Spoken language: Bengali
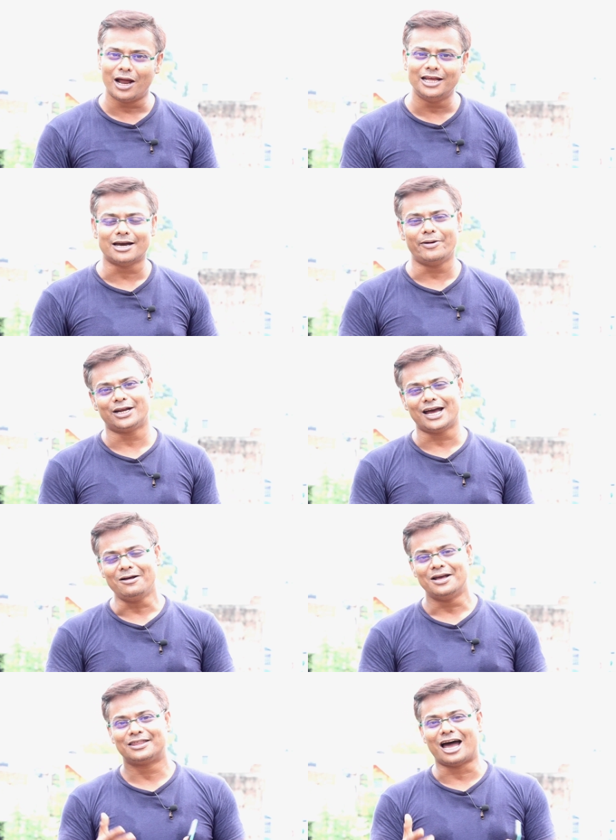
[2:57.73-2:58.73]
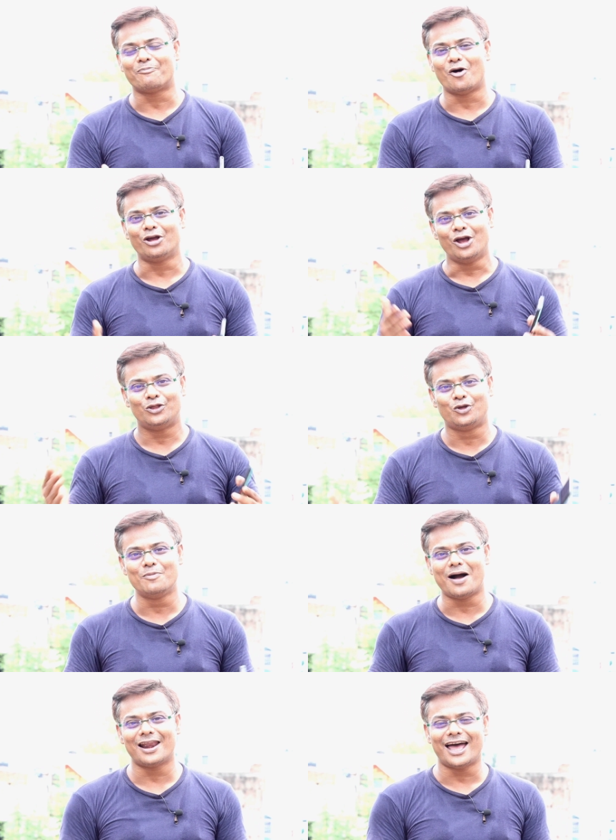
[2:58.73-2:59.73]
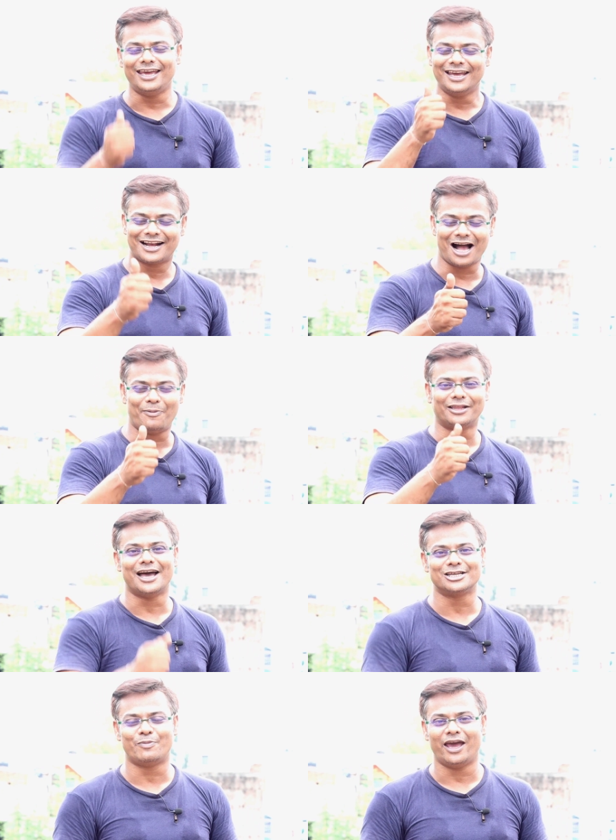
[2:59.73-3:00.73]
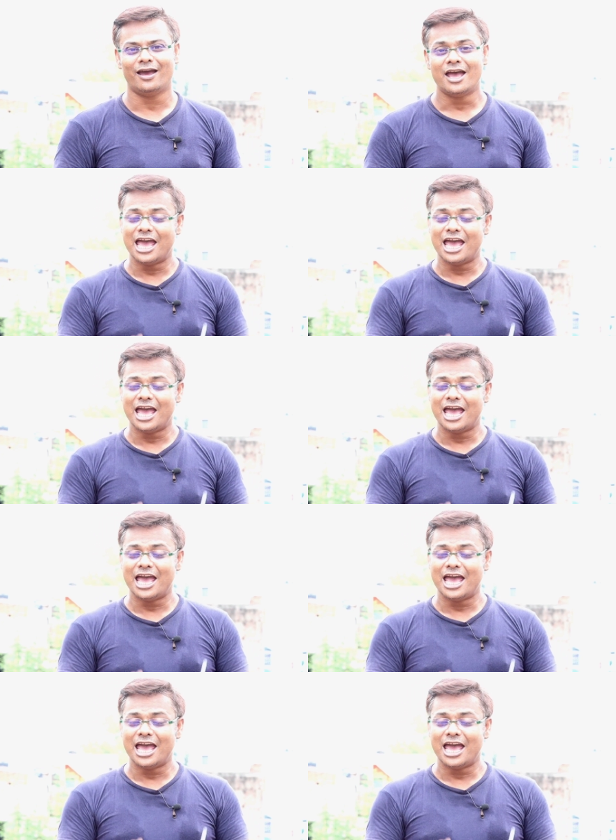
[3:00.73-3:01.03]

গ্লোবালি যাবে এটা তারপর দুই বাংলায় কাপাতে আসবে